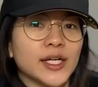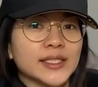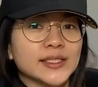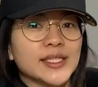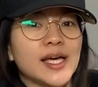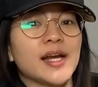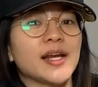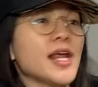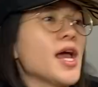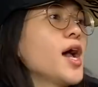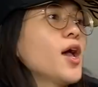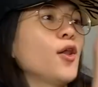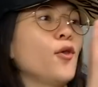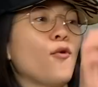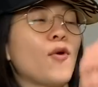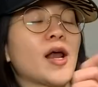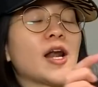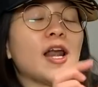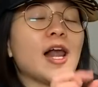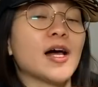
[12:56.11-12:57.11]
Ntar dia
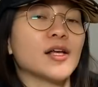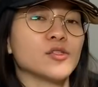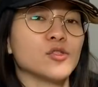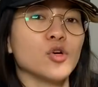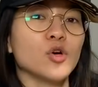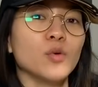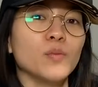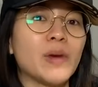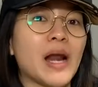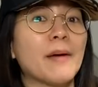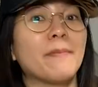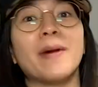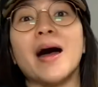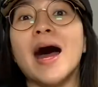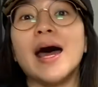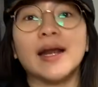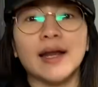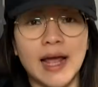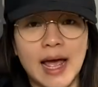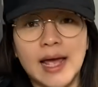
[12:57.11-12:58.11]
keluar langsung berapa
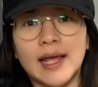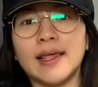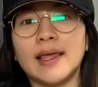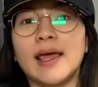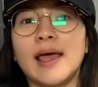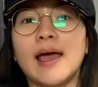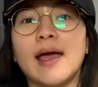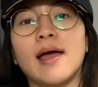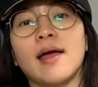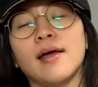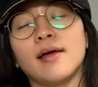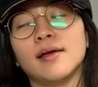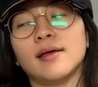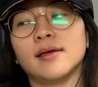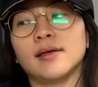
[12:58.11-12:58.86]
harganya